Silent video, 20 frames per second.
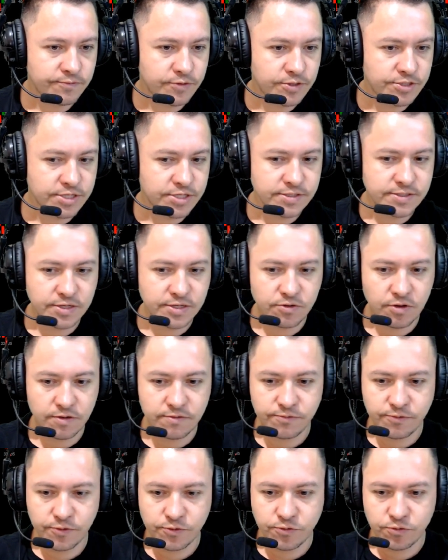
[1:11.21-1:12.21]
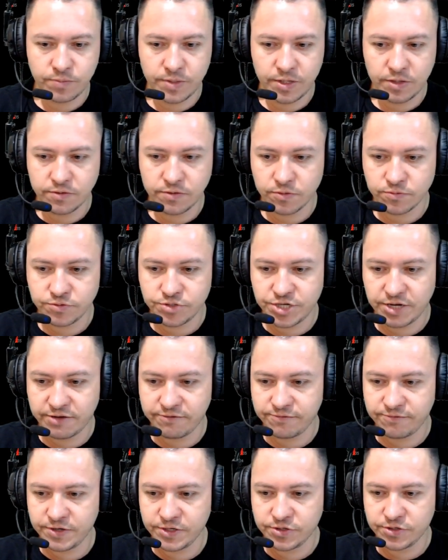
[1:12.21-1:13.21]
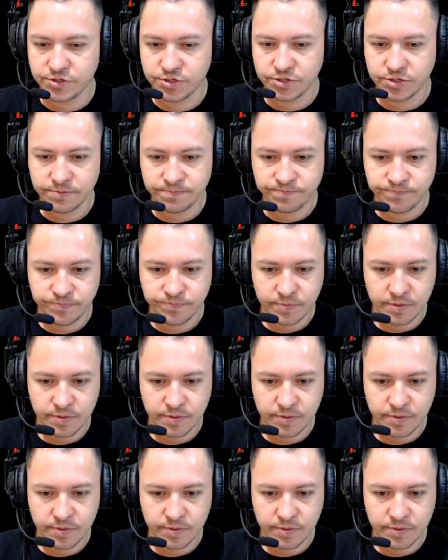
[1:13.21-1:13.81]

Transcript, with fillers: foi dia 19, foi domingo, então dia 20.